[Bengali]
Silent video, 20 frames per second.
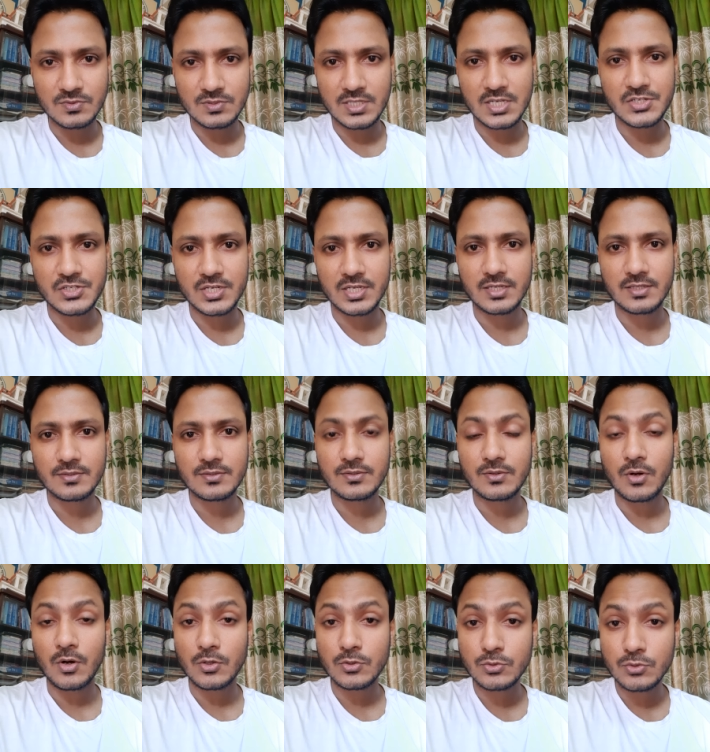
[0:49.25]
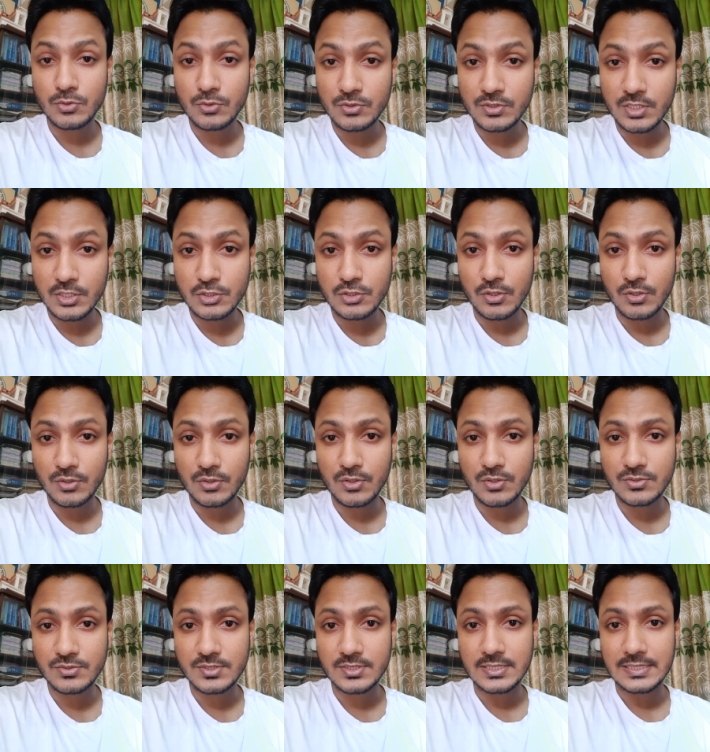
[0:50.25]
দেশের অর্থনৈতিক
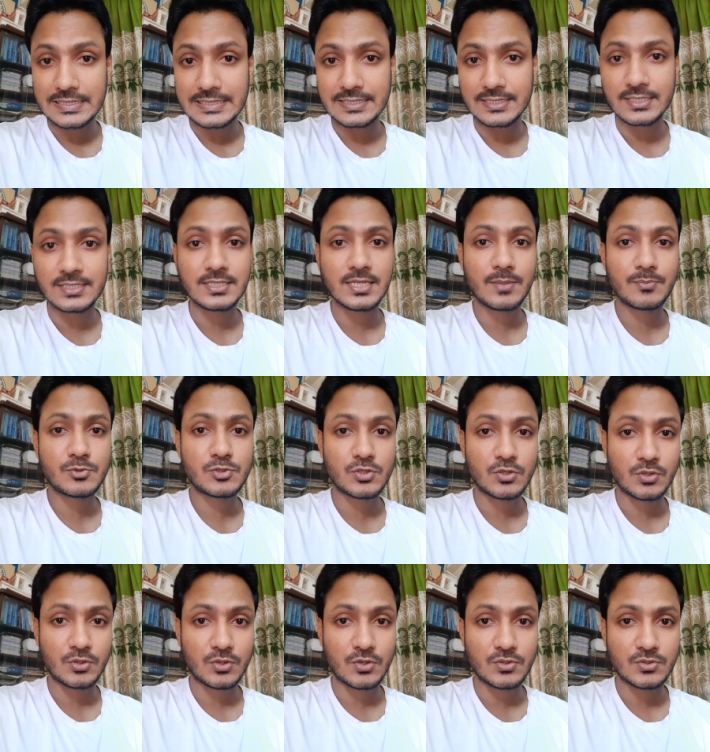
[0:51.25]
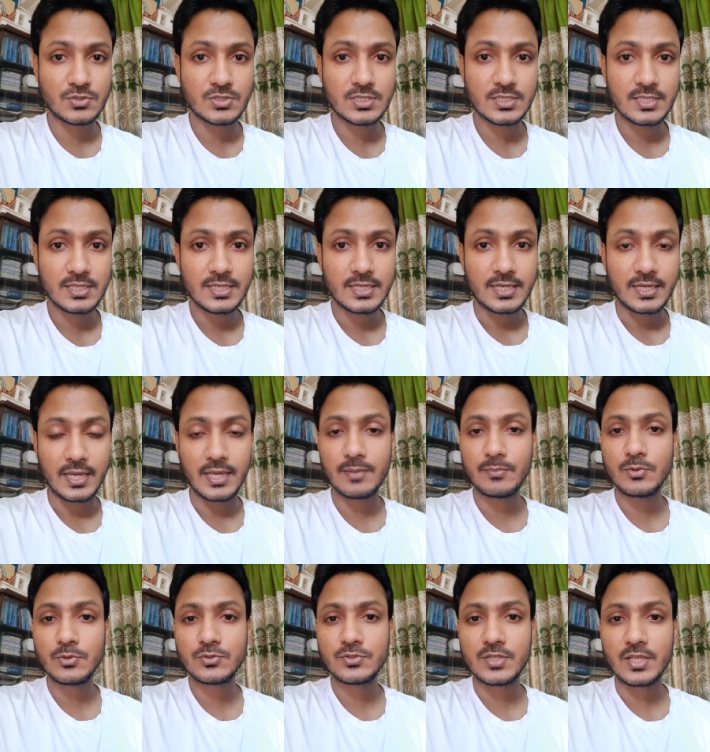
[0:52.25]
সংকট রিজার্ভ সংকট এই
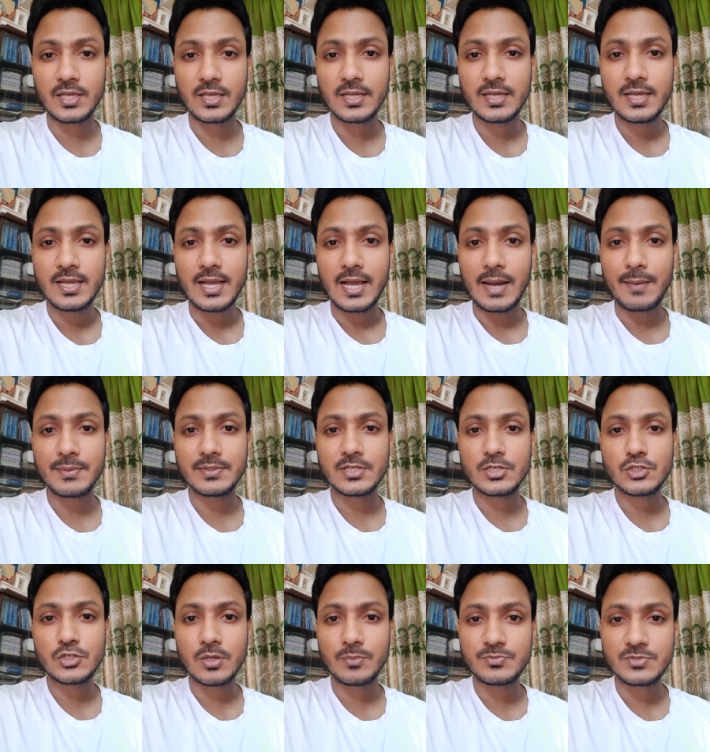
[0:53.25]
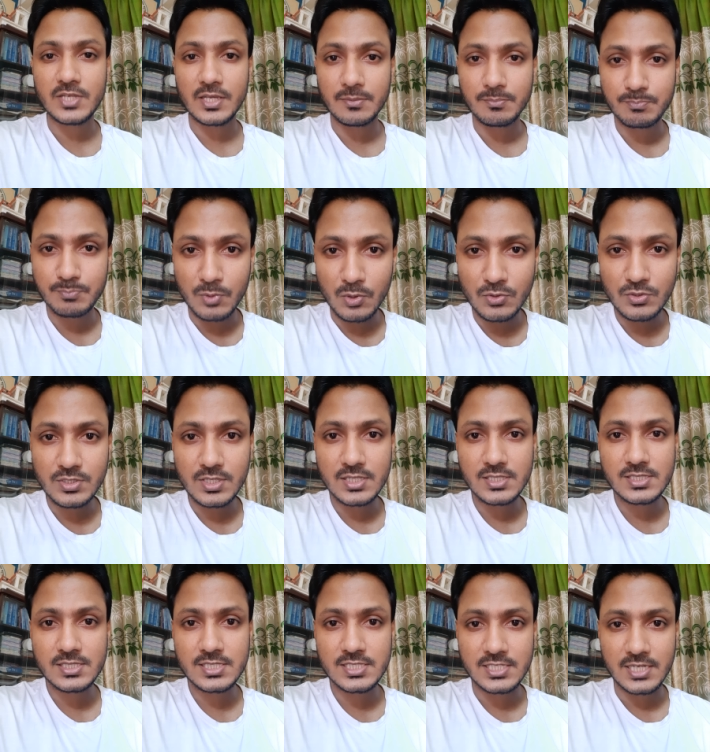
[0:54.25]
মুহূর্তে আমাদের সবচেয়ে
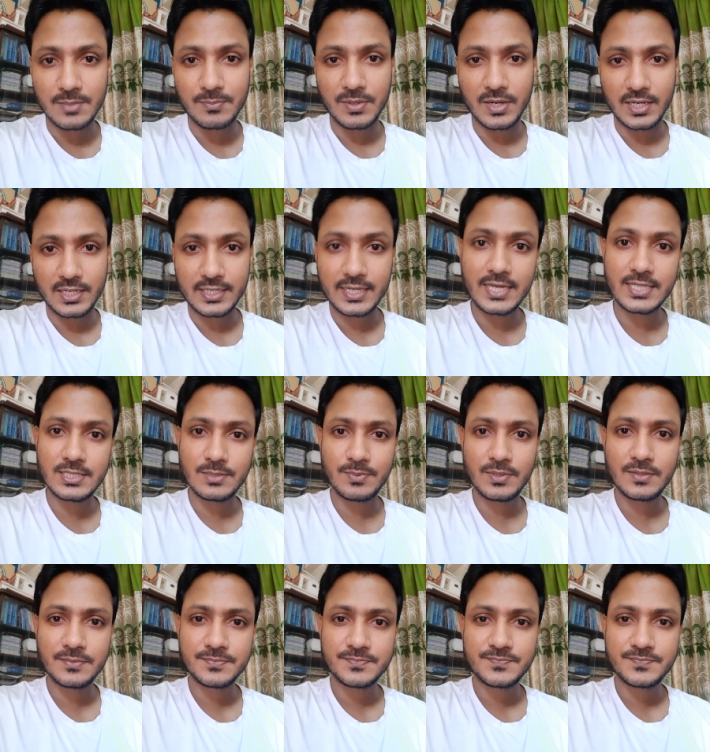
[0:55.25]
ইম্পর্ট্যান্ট সেবা কে দিবে